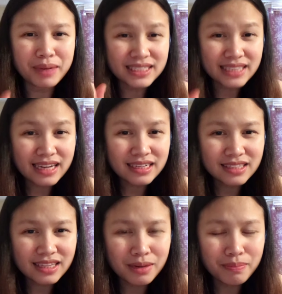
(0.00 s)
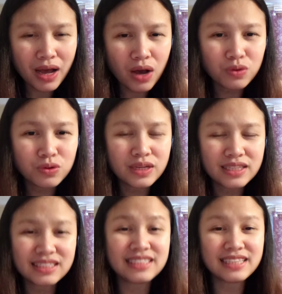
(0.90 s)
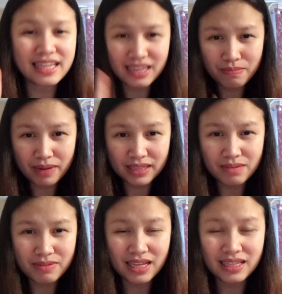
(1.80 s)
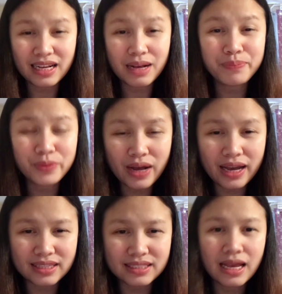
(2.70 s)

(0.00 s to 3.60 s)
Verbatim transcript: isa ang nagtatrabaho, nasa 600 plus ang matatanggap mo guys.